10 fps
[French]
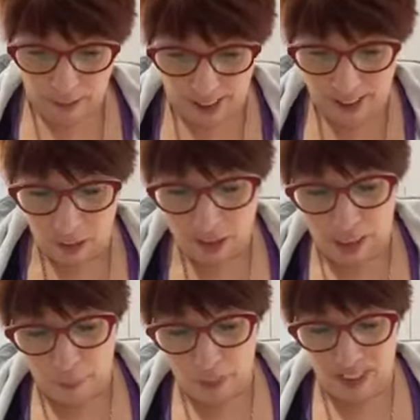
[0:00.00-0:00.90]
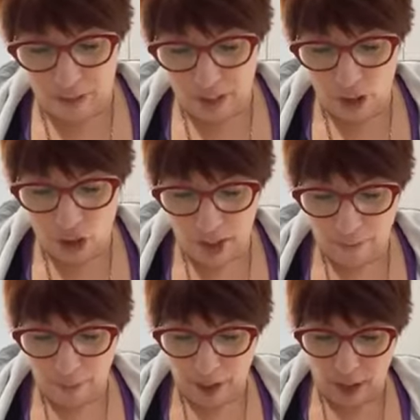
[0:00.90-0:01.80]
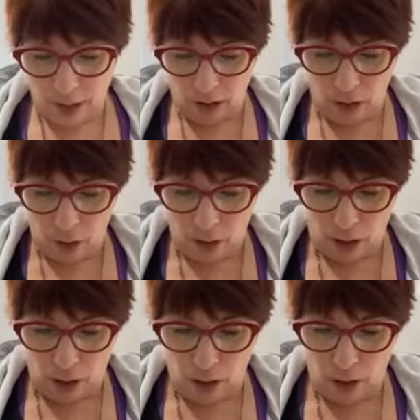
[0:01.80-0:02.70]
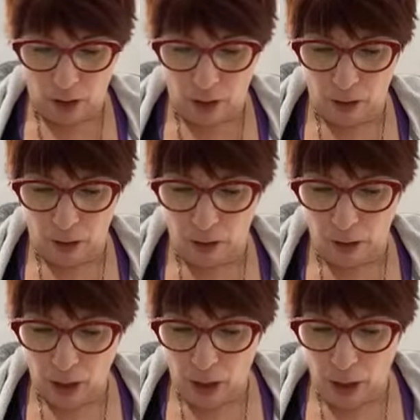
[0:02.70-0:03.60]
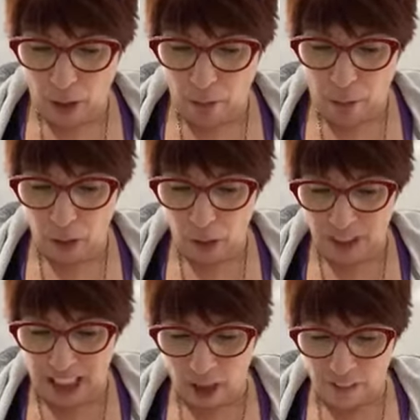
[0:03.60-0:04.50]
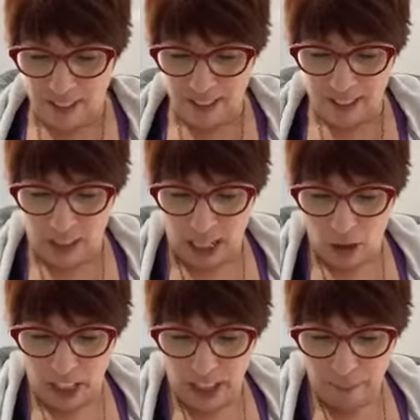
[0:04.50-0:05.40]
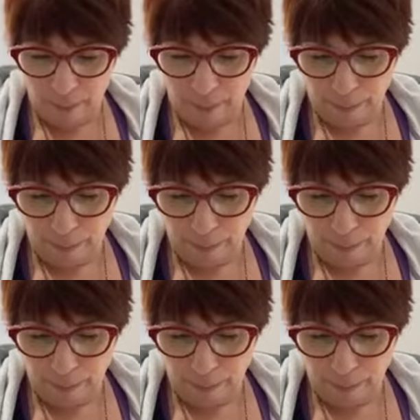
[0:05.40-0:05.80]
Fait que sont 100% VG. Donc, euh, une portion, c'est 90 calories.